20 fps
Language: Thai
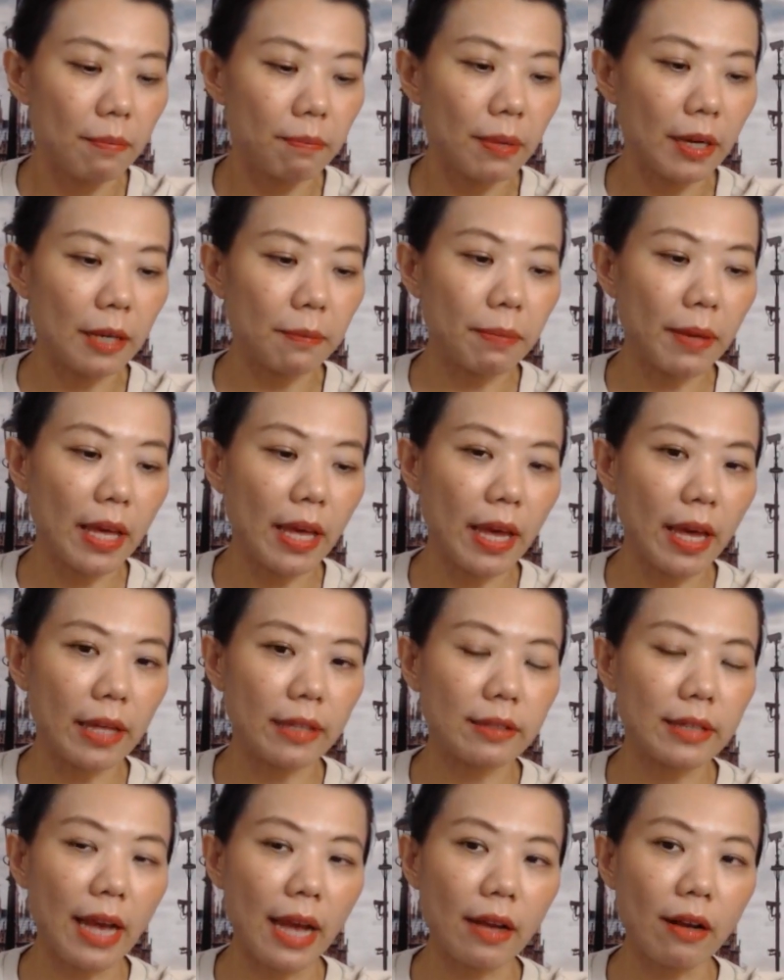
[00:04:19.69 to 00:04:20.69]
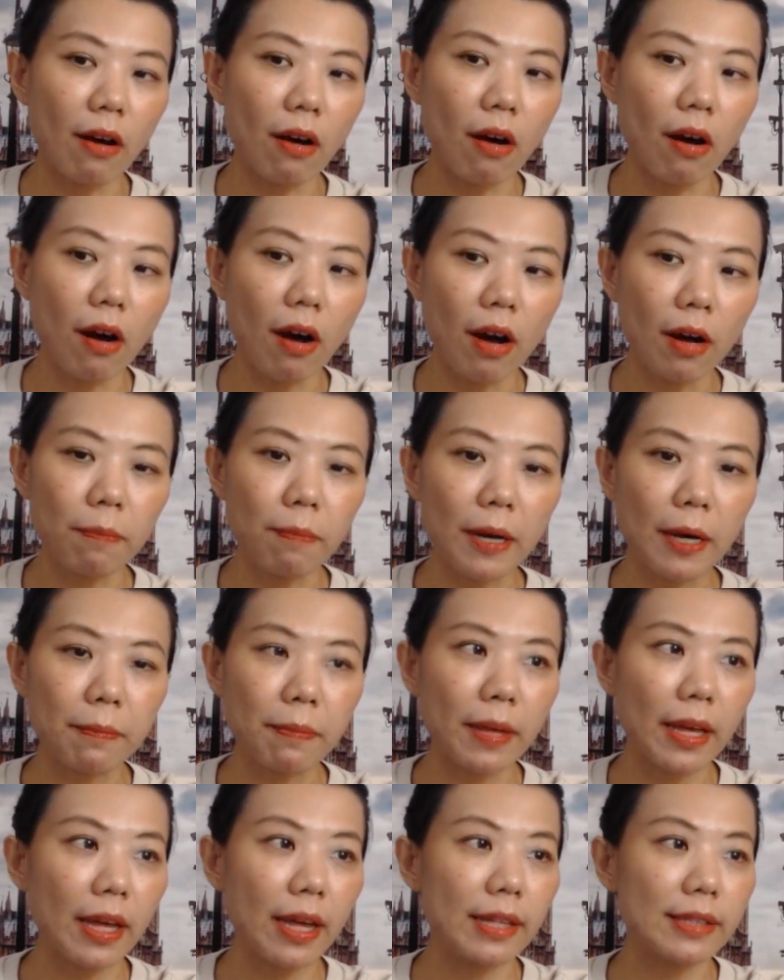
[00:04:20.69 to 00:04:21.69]
เปิดเพจขายของเปิด
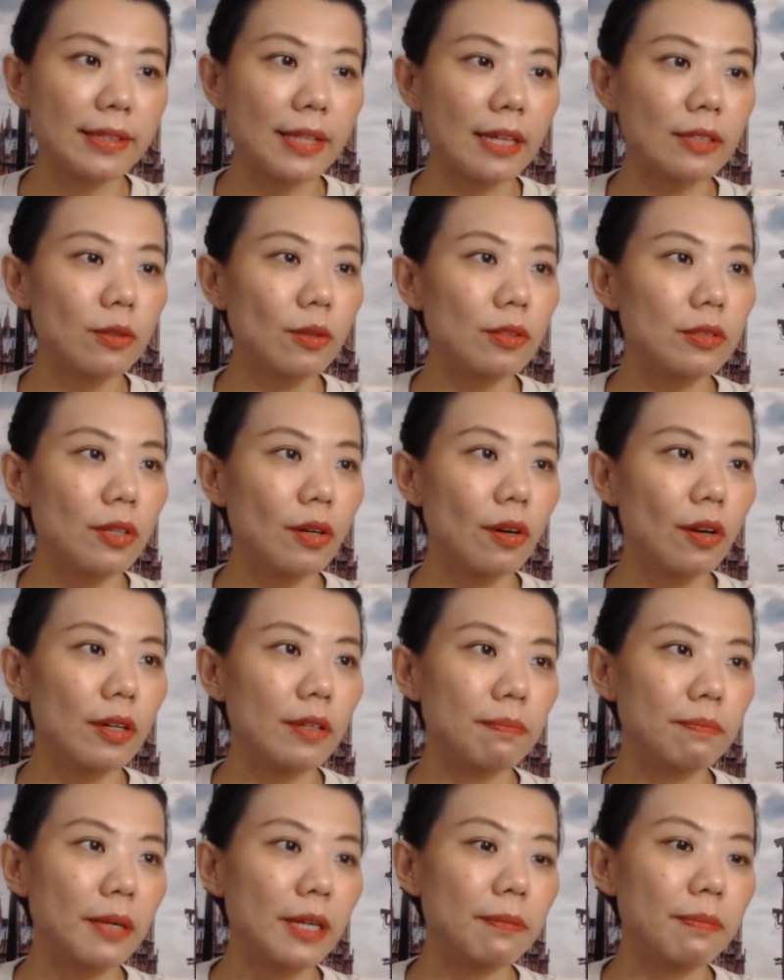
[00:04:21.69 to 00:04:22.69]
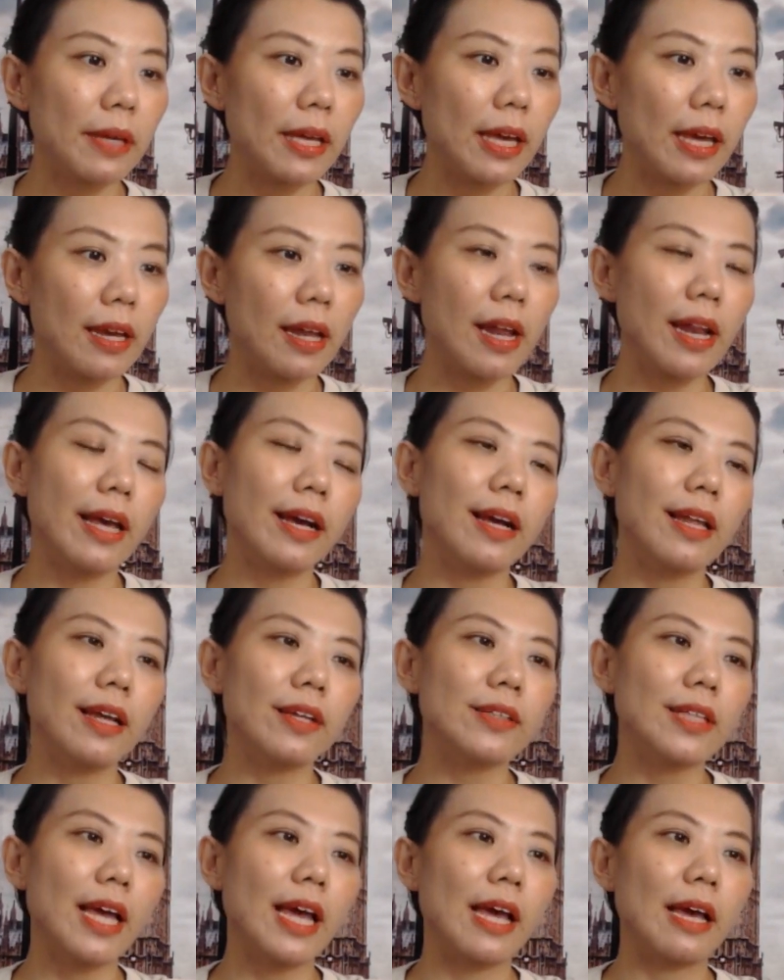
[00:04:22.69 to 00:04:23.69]
เพจสร้างตัวตนเปิดเพจอะไรก็แล้
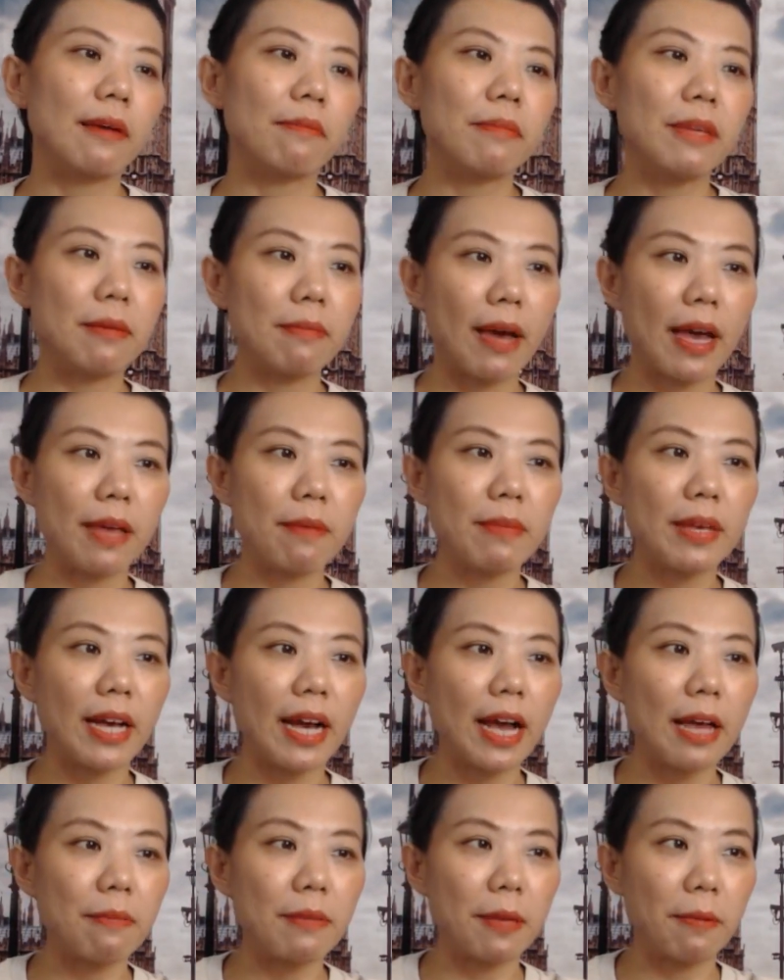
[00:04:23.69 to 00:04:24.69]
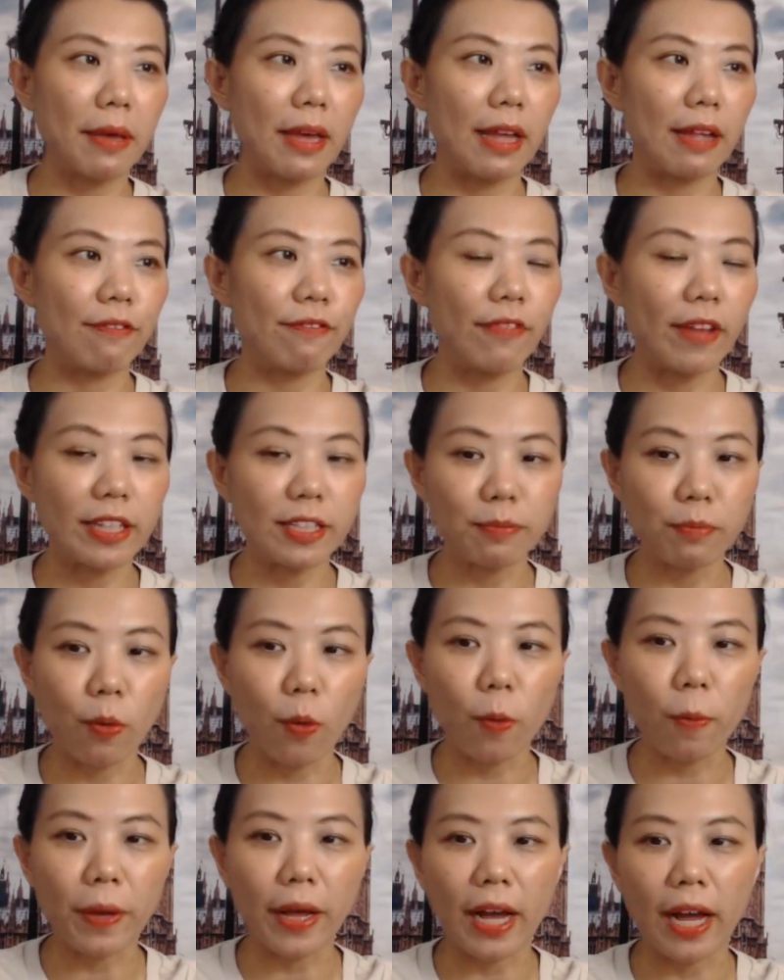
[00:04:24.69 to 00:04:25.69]
วแต่มีไหมมีใครมีเพจ
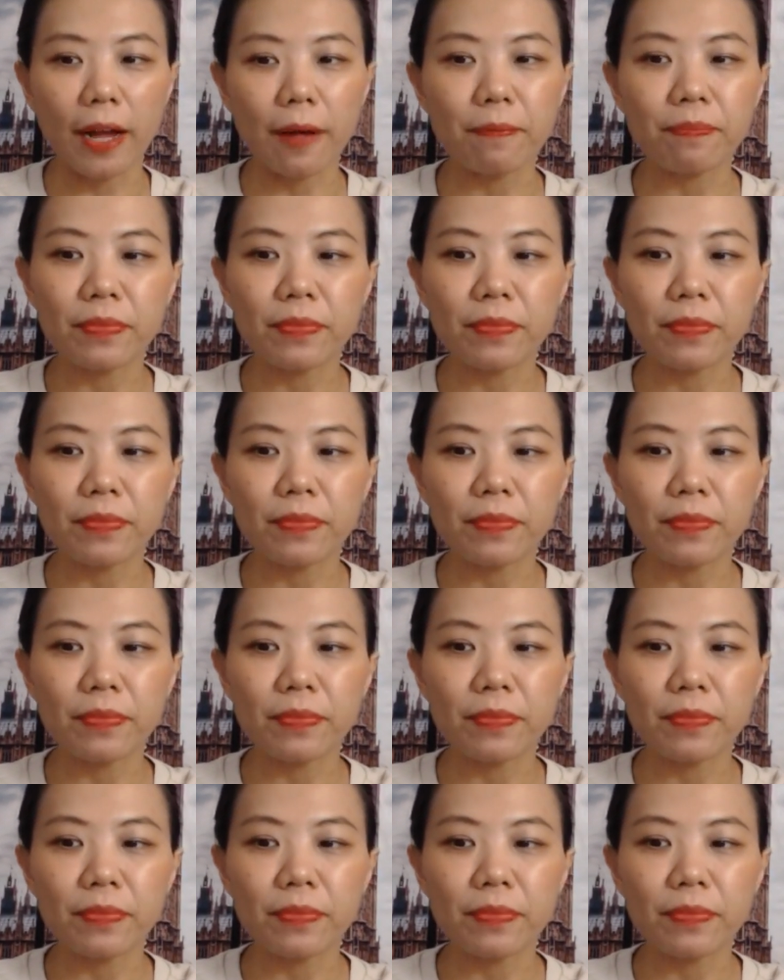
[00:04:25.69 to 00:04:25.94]
Facebook ไหมคะ